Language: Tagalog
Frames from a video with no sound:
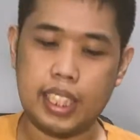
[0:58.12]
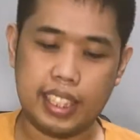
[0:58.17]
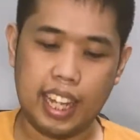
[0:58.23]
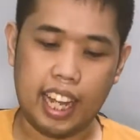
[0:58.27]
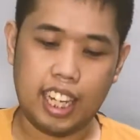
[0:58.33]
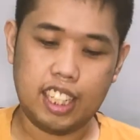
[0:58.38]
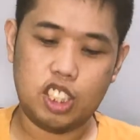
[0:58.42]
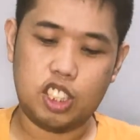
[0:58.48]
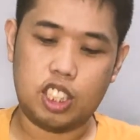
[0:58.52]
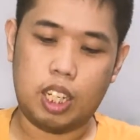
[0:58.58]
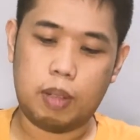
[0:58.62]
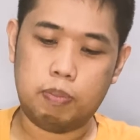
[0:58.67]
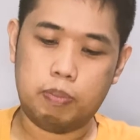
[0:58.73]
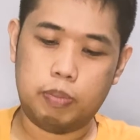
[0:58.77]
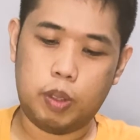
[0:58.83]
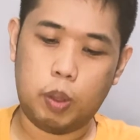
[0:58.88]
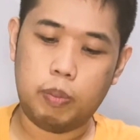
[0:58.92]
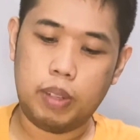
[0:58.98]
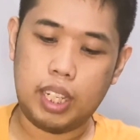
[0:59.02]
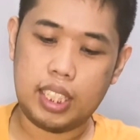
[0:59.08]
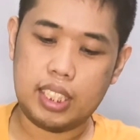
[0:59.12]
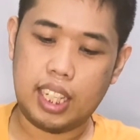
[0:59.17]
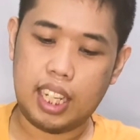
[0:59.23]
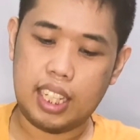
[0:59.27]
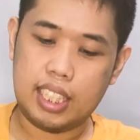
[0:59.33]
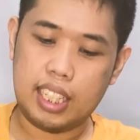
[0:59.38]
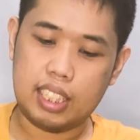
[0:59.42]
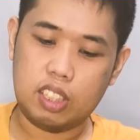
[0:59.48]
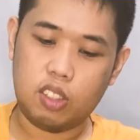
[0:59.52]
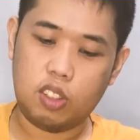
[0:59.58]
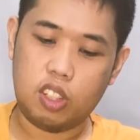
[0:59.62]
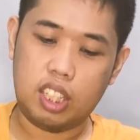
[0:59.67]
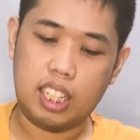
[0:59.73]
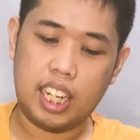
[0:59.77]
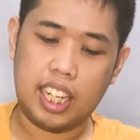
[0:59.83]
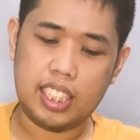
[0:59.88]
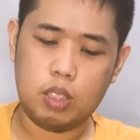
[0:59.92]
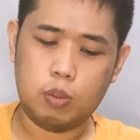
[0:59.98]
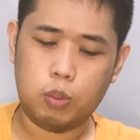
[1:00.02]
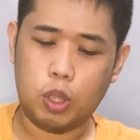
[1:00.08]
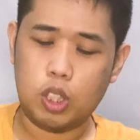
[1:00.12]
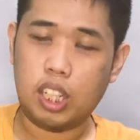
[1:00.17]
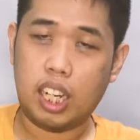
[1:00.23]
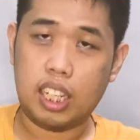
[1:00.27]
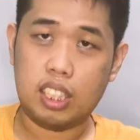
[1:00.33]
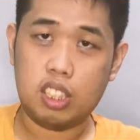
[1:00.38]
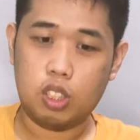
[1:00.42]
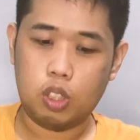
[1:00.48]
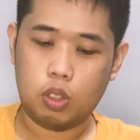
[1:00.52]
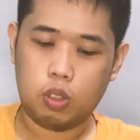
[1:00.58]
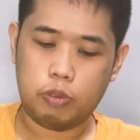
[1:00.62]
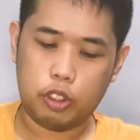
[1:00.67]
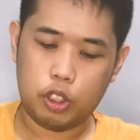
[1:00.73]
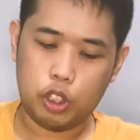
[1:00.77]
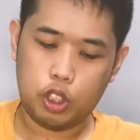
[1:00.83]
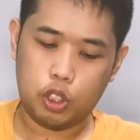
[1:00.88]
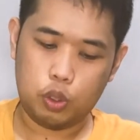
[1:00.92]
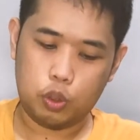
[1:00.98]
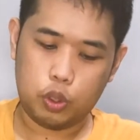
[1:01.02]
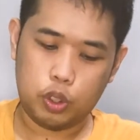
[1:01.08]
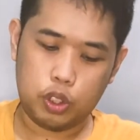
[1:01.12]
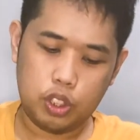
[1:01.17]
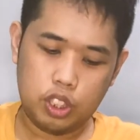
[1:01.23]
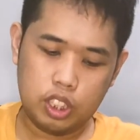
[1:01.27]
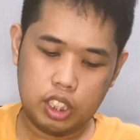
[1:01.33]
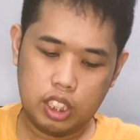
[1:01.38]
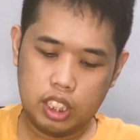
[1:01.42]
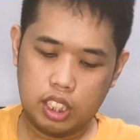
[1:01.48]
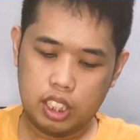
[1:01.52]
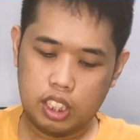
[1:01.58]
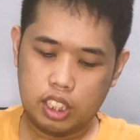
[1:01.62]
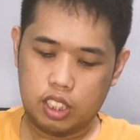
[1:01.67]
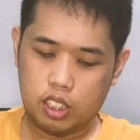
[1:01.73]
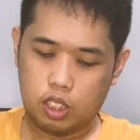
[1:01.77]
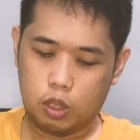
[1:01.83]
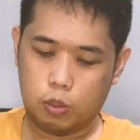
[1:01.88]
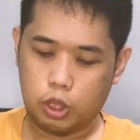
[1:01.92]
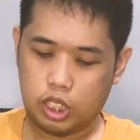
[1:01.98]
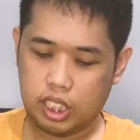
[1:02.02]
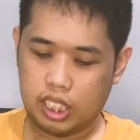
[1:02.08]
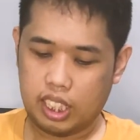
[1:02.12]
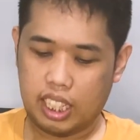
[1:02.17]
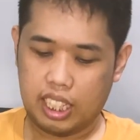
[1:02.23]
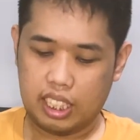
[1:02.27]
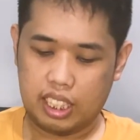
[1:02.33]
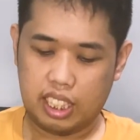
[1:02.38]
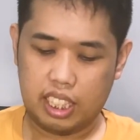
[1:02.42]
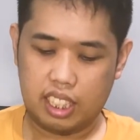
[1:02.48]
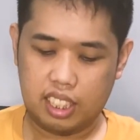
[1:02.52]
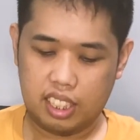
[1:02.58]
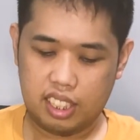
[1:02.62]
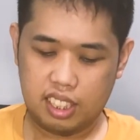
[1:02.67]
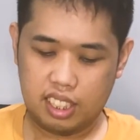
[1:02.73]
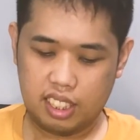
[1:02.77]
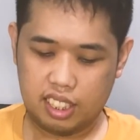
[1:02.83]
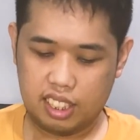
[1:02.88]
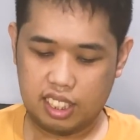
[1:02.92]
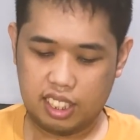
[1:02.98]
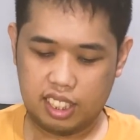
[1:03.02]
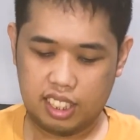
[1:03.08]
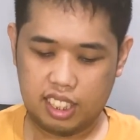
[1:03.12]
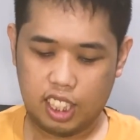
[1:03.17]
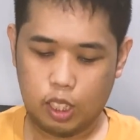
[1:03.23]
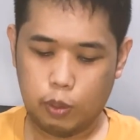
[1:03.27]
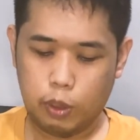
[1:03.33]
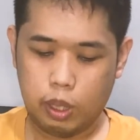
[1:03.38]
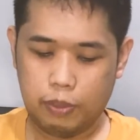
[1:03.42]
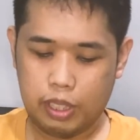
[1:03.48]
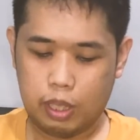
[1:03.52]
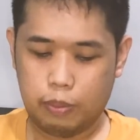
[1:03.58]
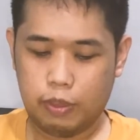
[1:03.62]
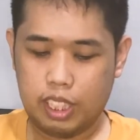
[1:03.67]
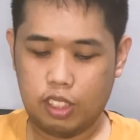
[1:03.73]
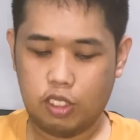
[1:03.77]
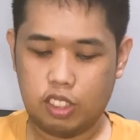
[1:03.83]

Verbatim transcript: tech shop from Lazada to. Last month to for sure. So, buksan natin. Ano bang sabi ko